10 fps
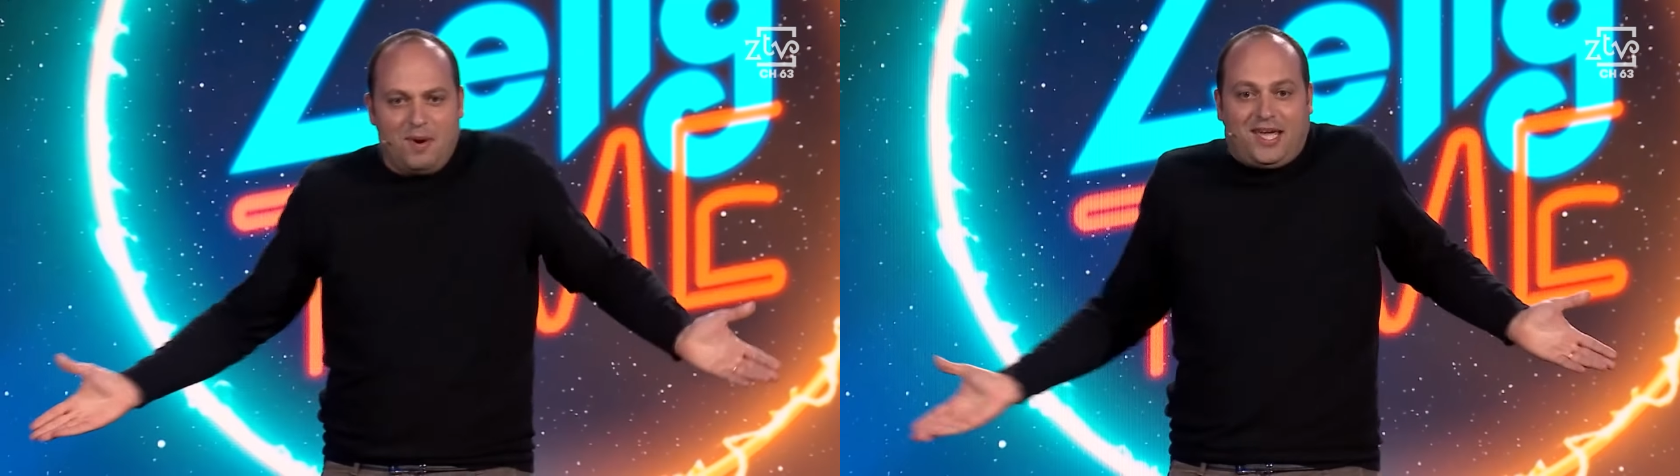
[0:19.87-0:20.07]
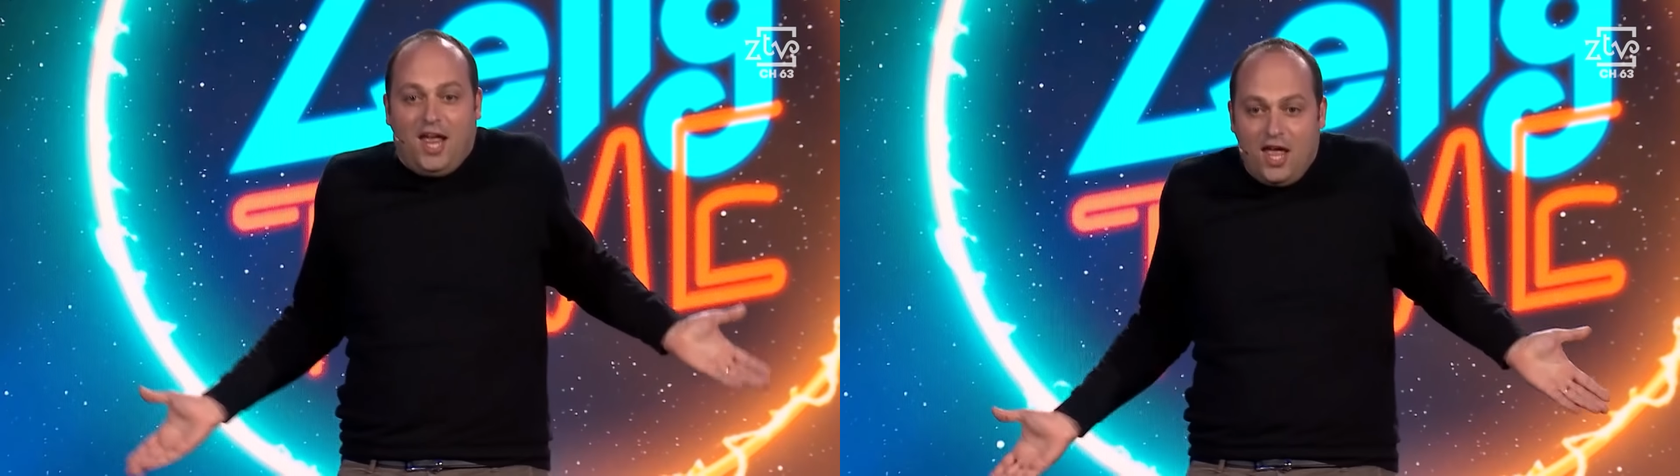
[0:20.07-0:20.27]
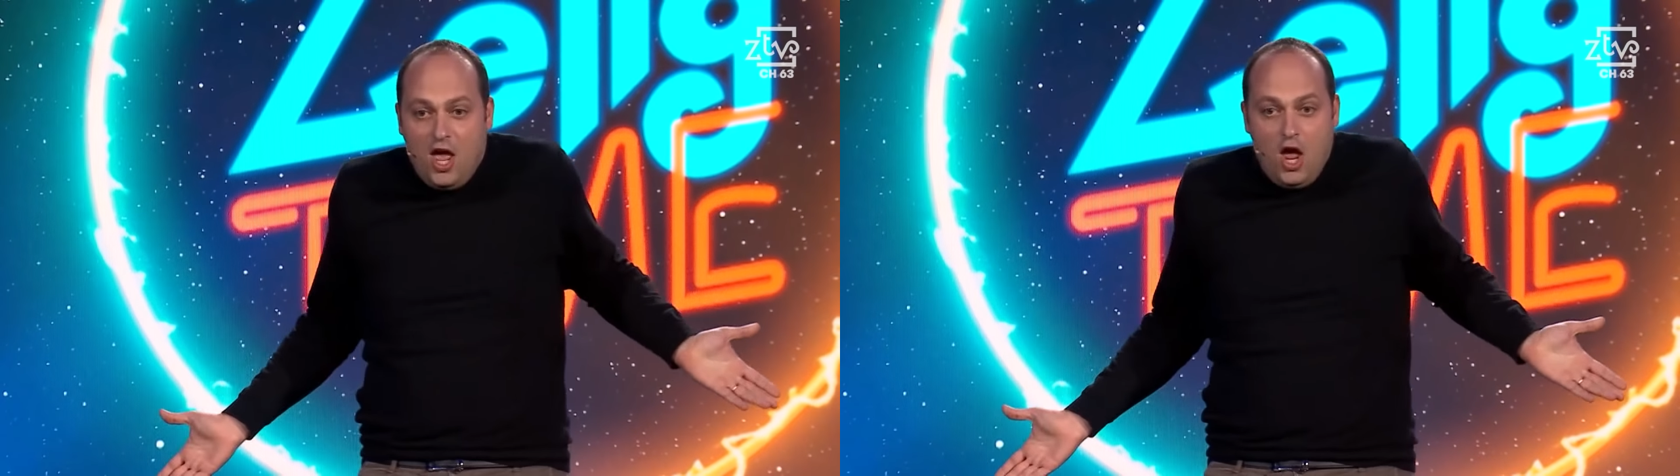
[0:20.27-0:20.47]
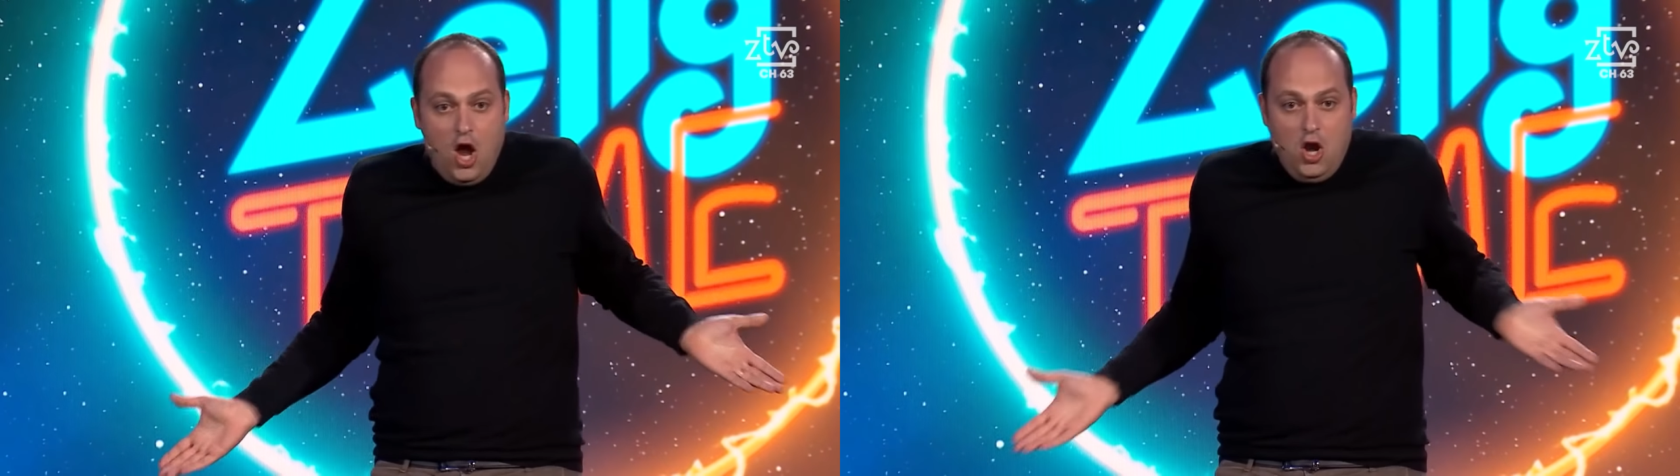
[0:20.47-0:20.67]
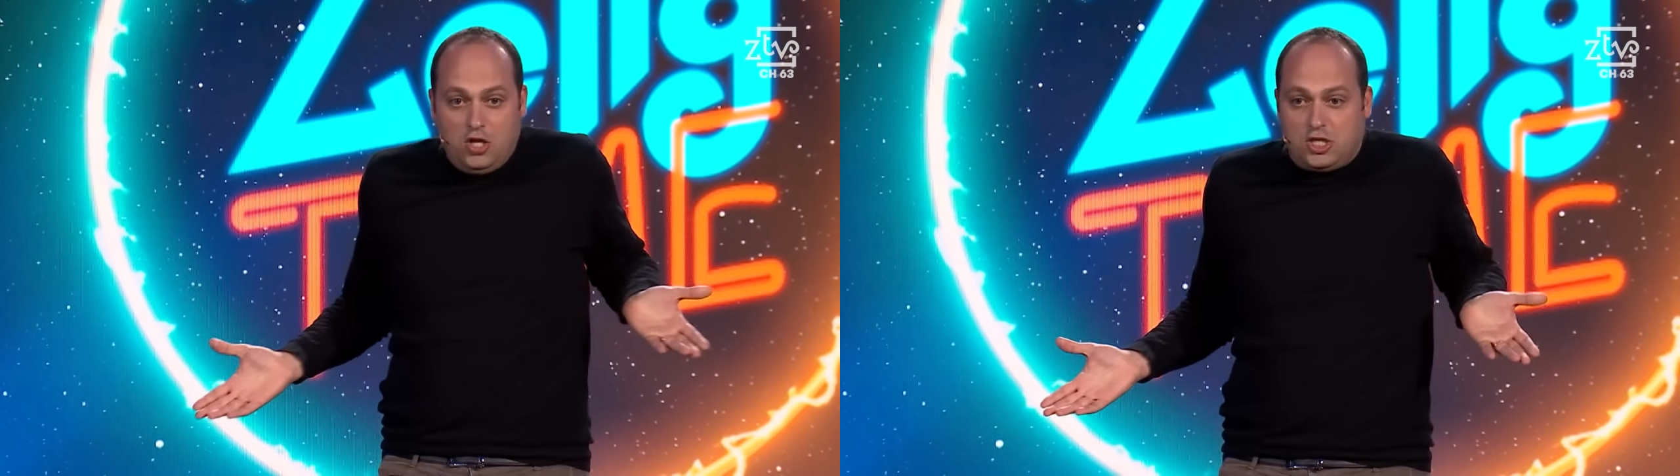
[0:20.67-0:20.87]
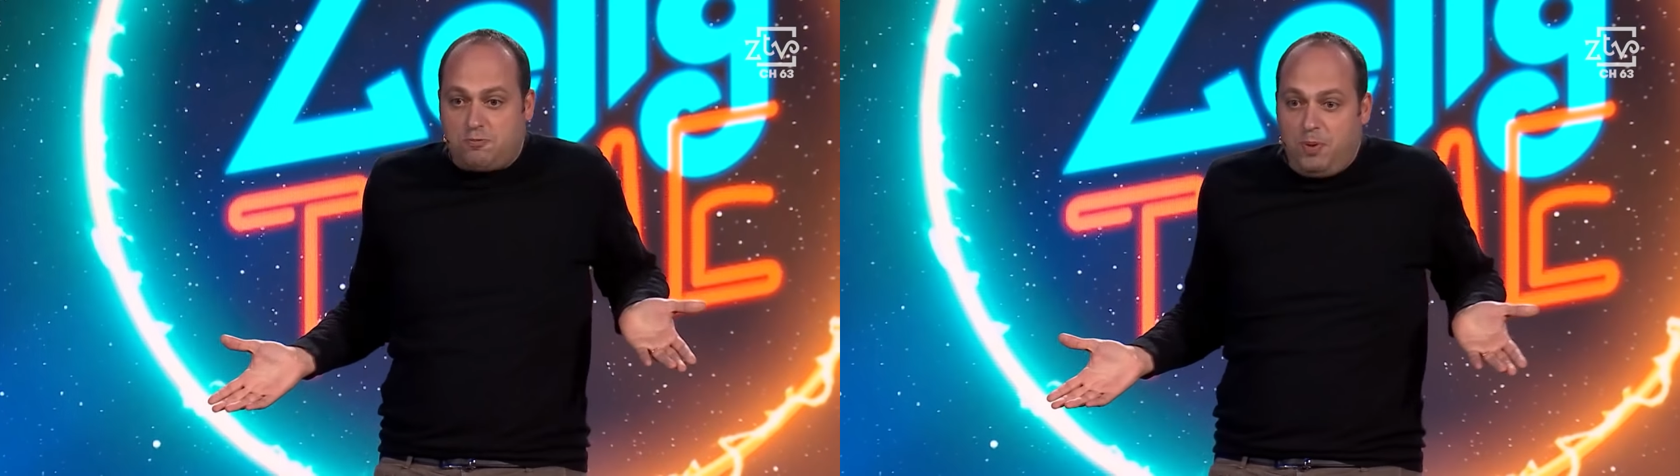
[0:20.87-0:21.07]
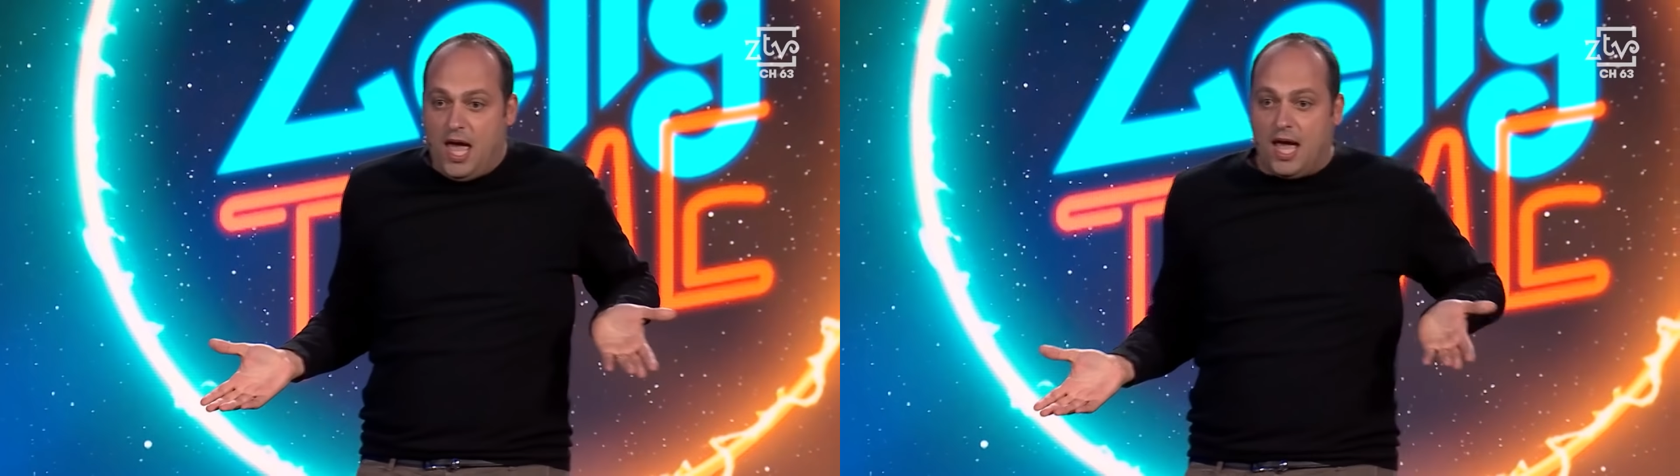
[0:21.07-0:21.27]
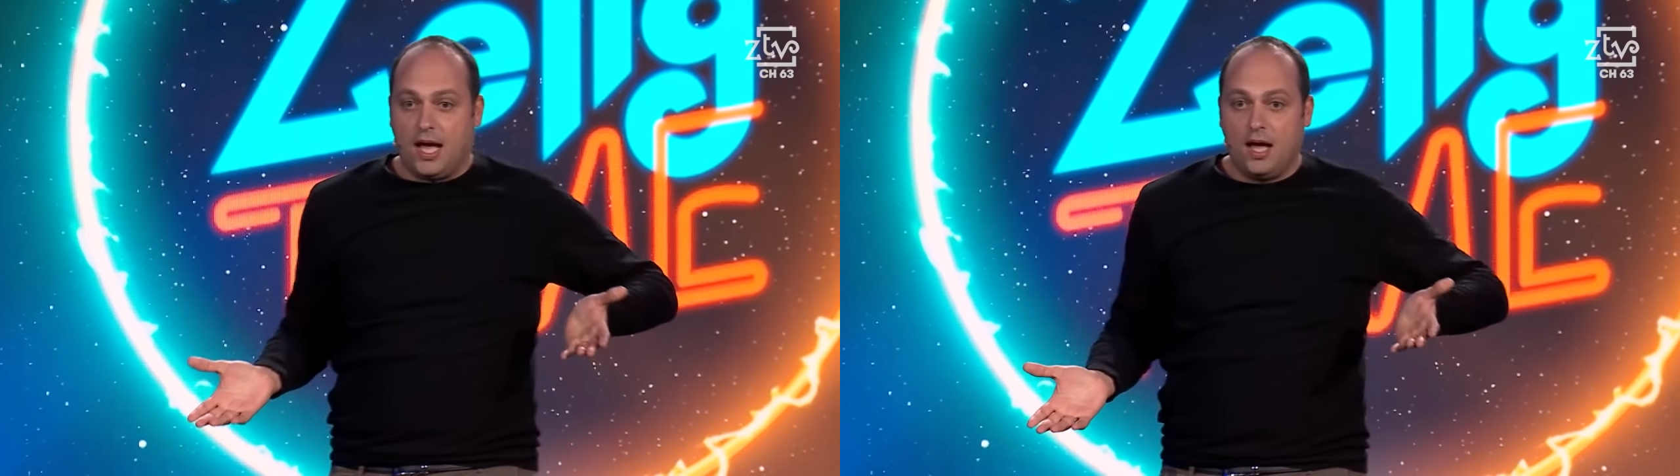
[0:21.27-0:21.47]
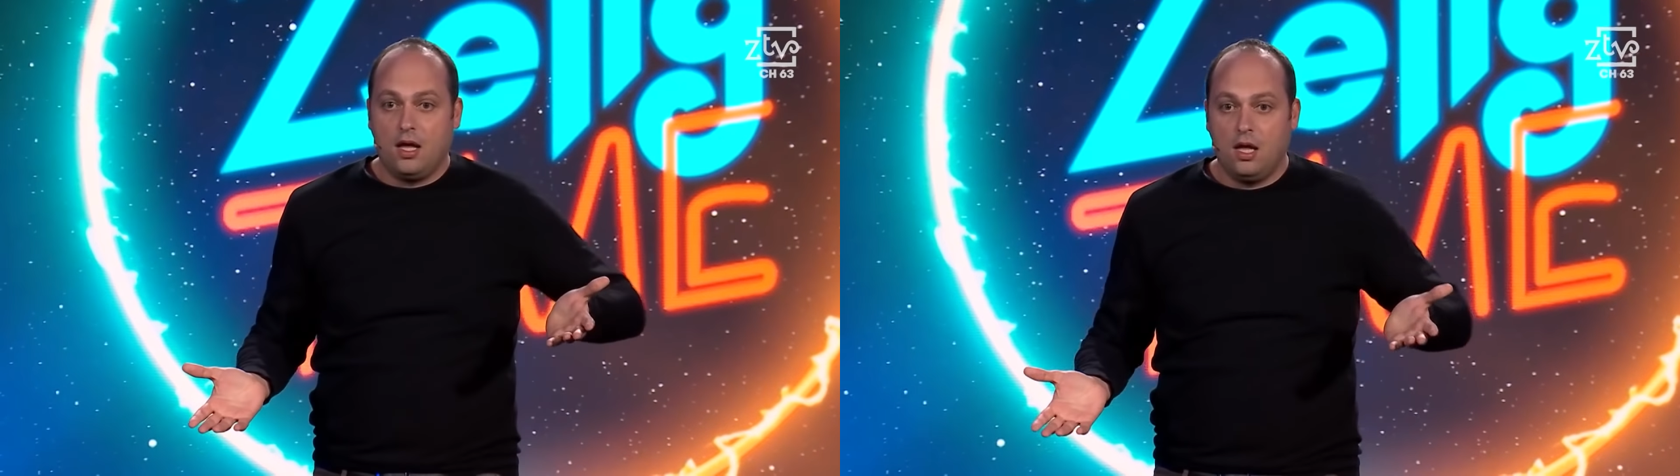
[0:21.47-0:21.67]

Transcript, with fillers: perché non si spiega.